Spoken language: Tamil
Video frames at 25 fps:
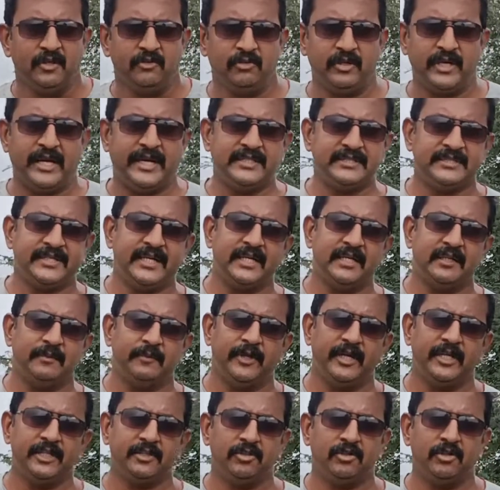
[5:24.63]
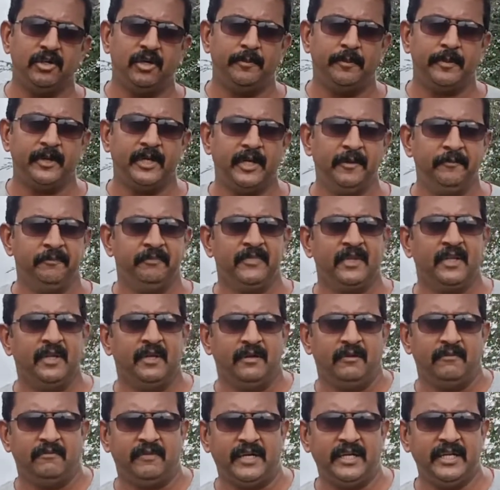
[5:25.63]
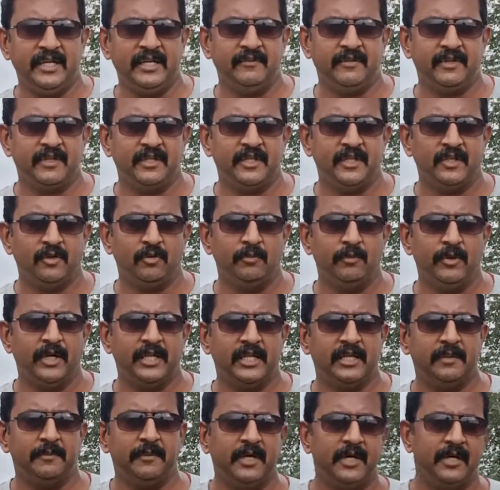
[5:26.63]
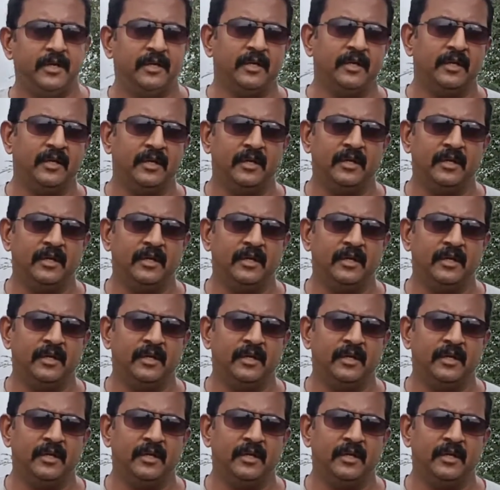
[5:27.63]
ஸோ ரைட் சைடு நம்ம ஏற்றுறோம் அப்படின்னா வண்டி வந்து ரொம்ப அதிகமாக